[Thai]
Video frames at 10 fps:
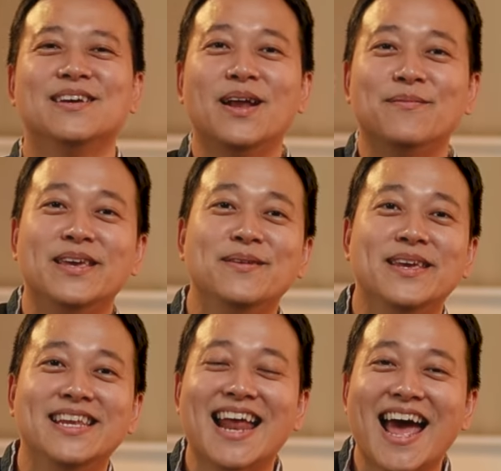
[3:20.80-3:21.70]
สำหรับ EP
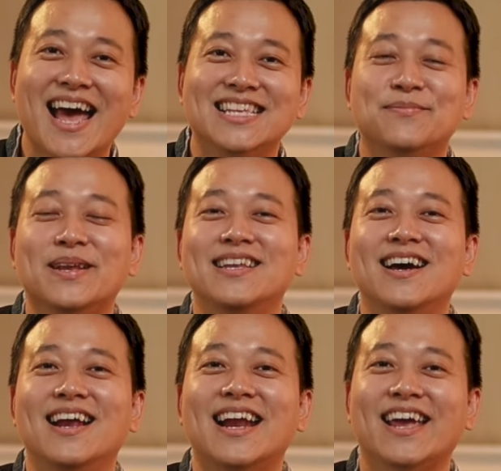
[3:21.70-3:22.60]
หน้าจะเป็น
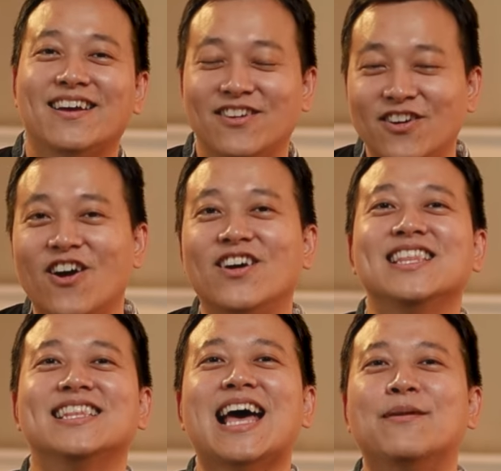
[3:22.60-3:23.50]
เรื่องอะไรน้องๆก็
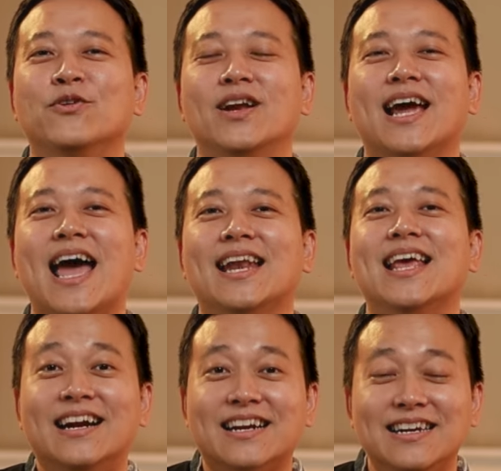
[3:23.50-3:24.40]
ติดตามดูแล้วกัน
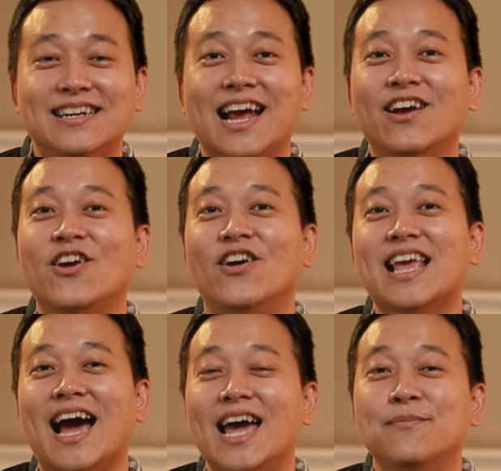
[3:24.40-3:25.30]
หรือถ้าน้อง
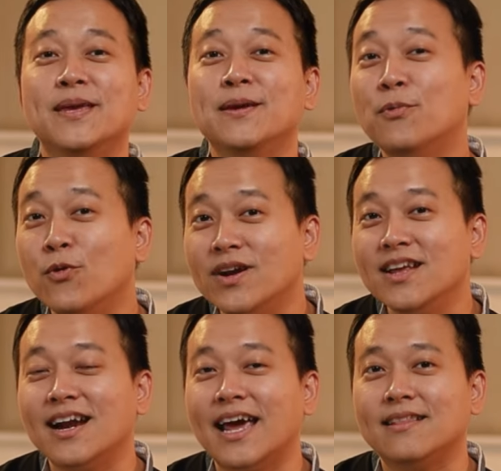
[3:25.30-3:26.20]
อยากให้พี่พูด
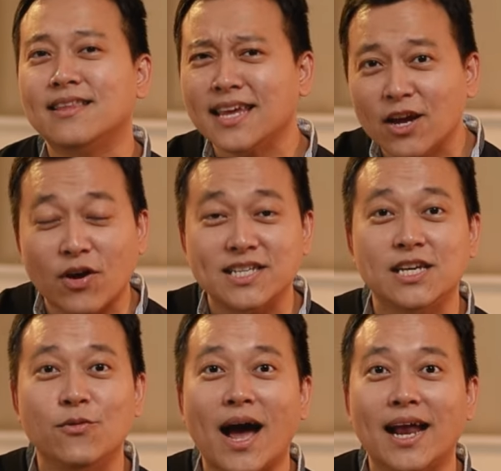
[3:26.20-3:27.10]
เรื่องอะไรที่เกี่ยวกับ
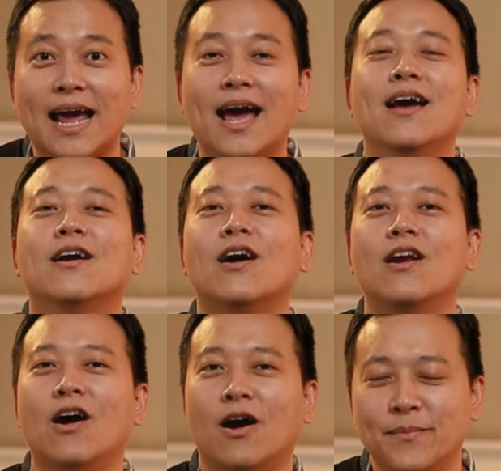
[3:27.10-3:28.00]
ชีวะนะก็
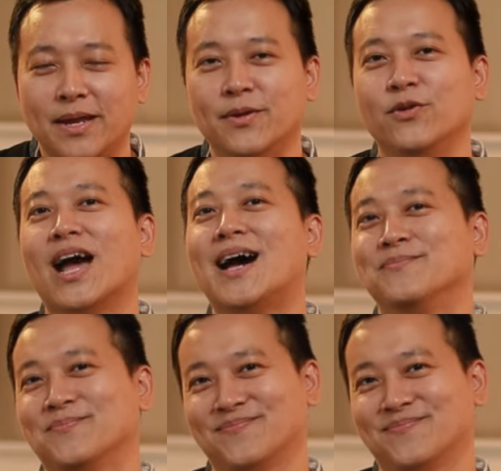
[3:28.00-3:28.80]
ลองคอมเมนต์มาดูครับ